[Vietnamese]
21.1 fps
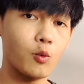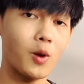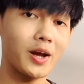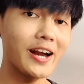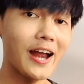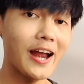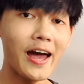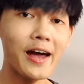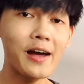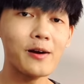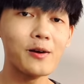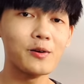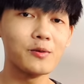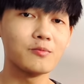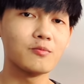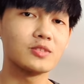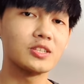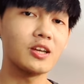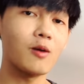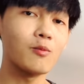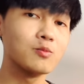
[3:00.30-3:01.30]
ngoài ra
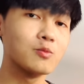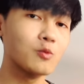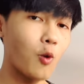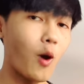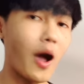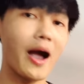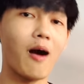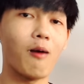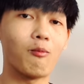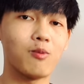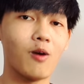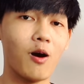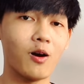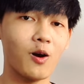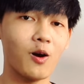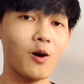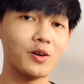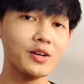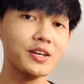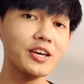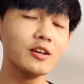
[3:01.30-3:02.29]
trong khoa học họ
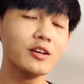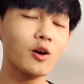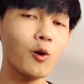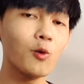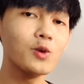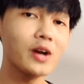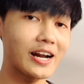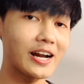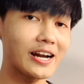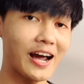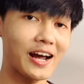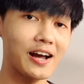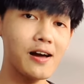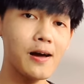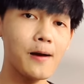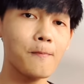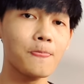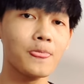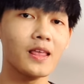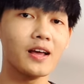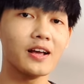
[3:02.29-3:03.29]
còn nghiên cứu ra rằng á,
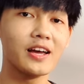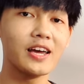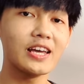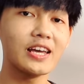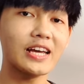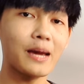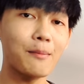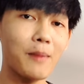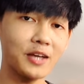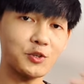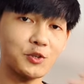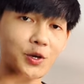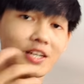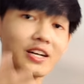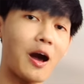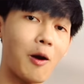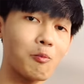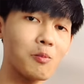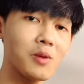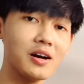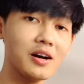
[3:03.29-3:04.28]
khi các bạn chuyển
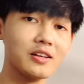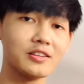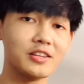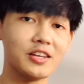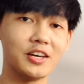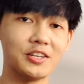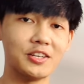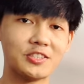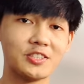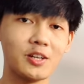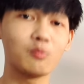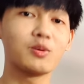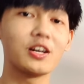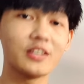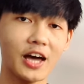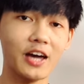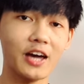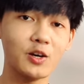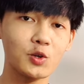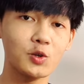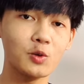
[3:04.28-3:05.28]
động á, thì trong cơ
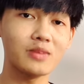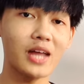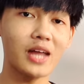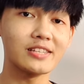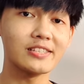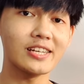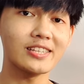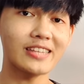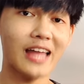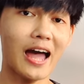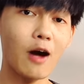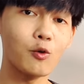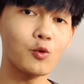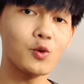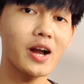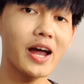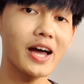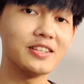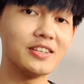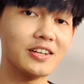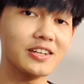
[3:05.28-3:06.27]
thể của chúng ta sẽ tạo
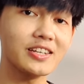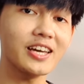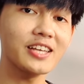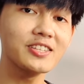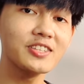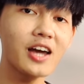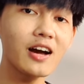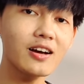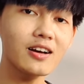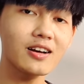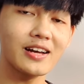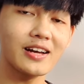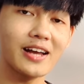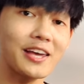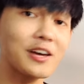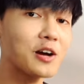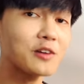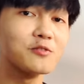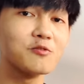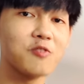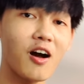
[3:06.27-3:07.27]
ra những cái chất
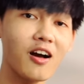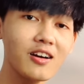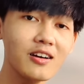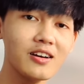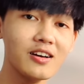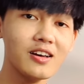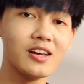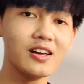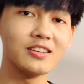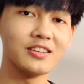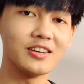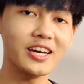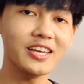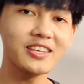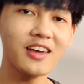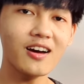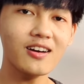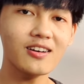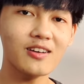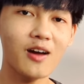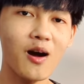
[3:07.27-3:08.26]
gây hưng phấn những cái
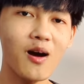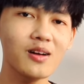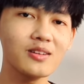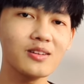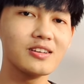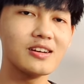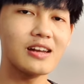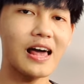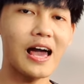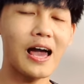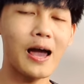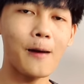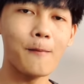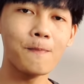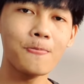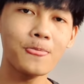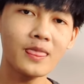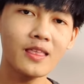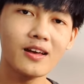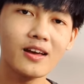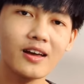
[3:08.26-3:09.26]
chất đó như là
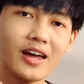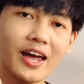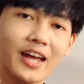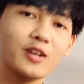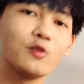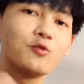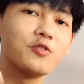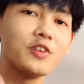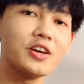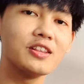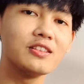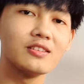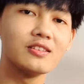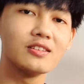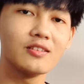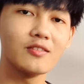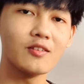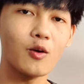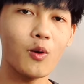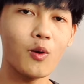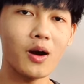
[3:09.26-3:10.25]
endorphin
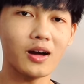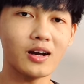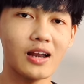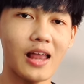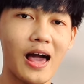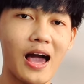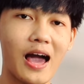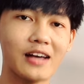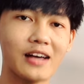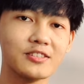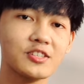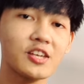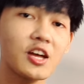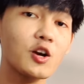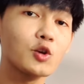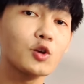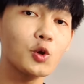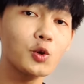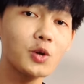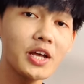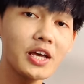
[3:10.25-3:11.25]
hoặc là
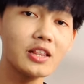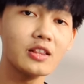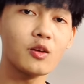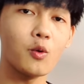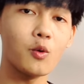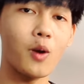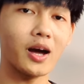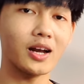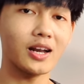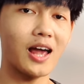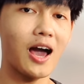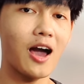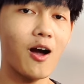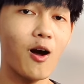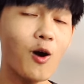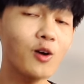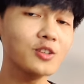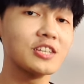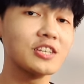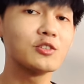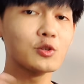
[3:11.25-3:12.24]
serotonin hoặc là
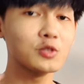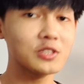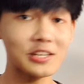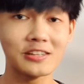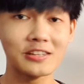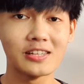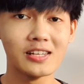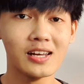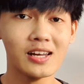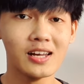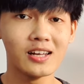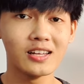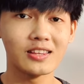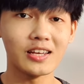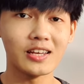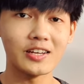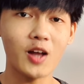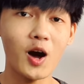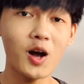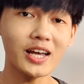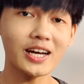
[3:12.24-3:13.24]
oxytocin
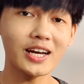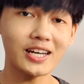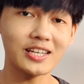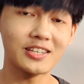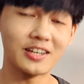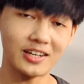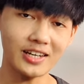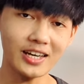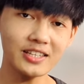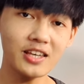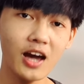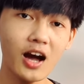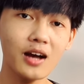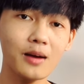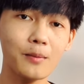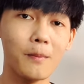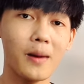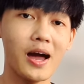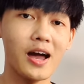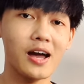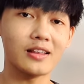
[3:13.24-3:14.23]
thì đó là những cái
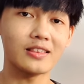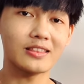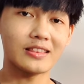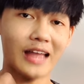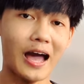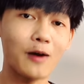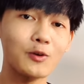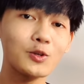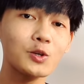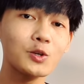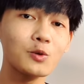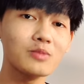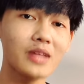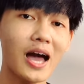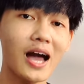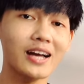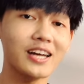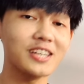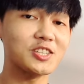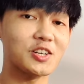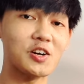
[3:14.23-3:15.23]
chất mà tạo cho chúng
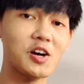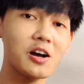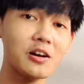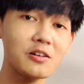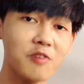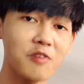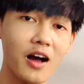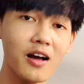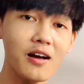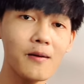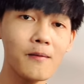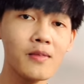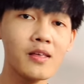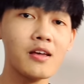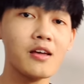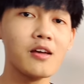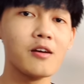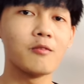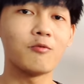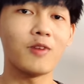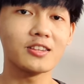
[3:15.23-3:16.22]
ta cái sự hưng phấn
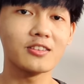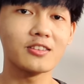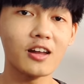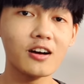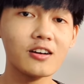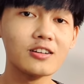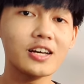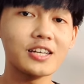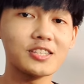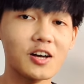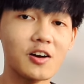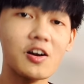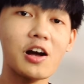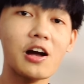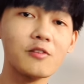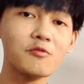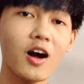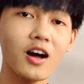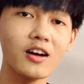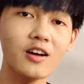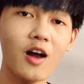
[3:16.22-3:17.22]
và từ cái sự
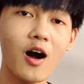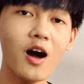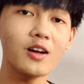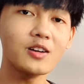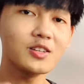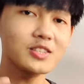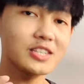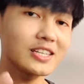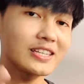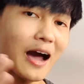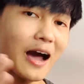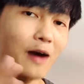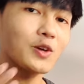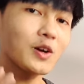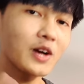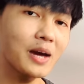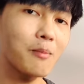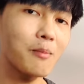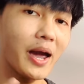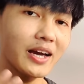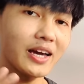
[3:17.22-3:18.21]
hưng phấn đó nó sẽ tạo
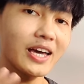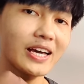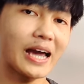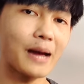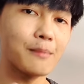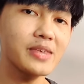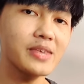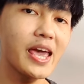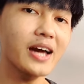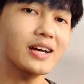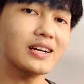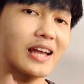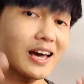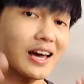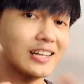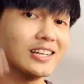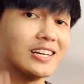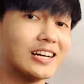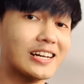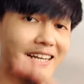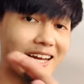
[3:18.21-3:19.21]
cho các bạn cái cảm giác
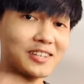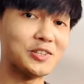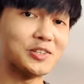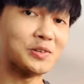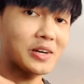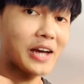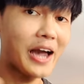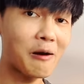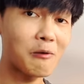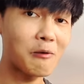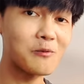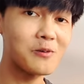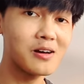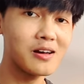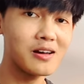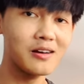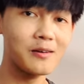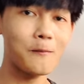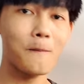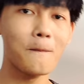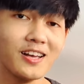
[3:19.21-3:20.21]
là năng lượng cao
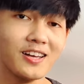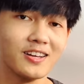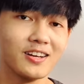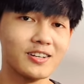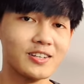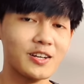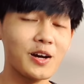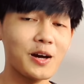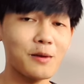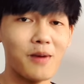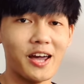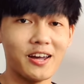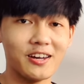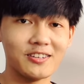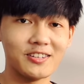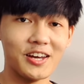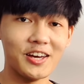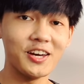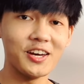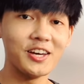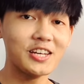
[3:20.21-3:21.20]
nếu các
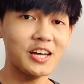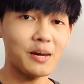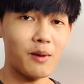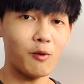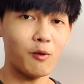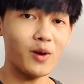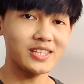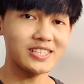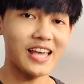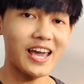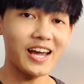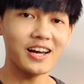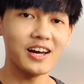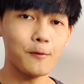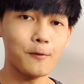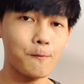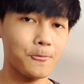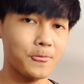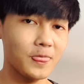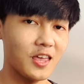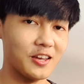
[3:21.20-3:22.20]
bạn để ý các bạn quan sát á
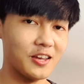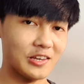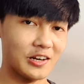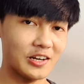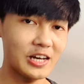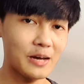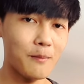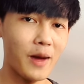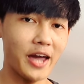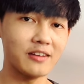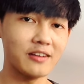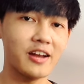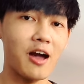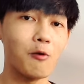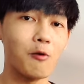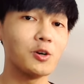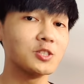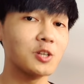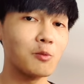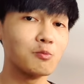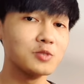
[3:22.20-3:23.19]
thì những cái bạn
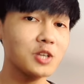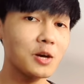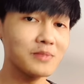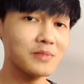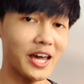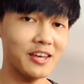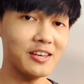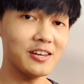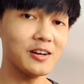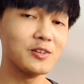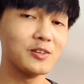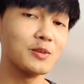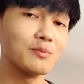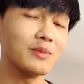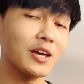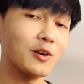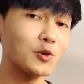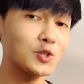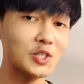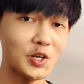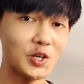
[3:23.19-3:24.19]
nào ở trong nhóm nhảy á, nhóm
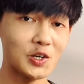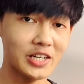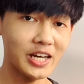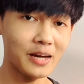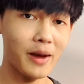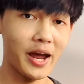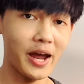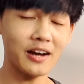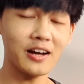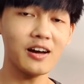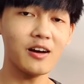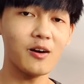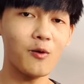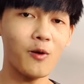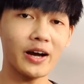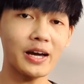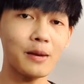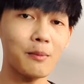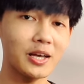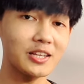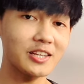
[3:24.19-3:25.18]
nhảy của trường các bạn á,
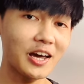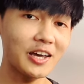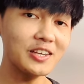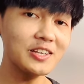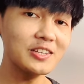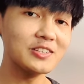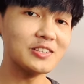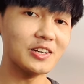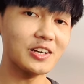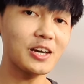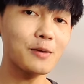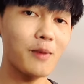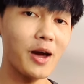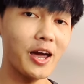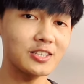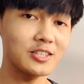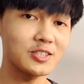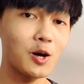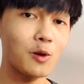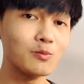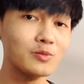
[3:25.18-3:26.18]
à, các bạn thấy những cái
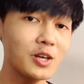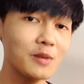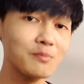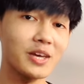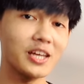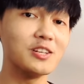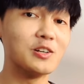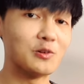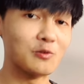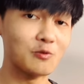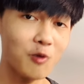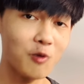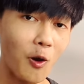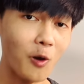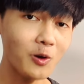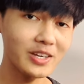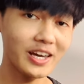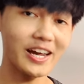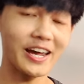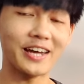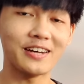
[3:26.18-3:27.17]
bạn trong nhóm nhảy đường phố
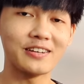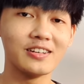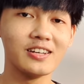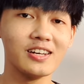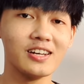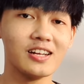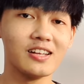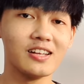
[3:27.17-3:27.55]
chẳng hạn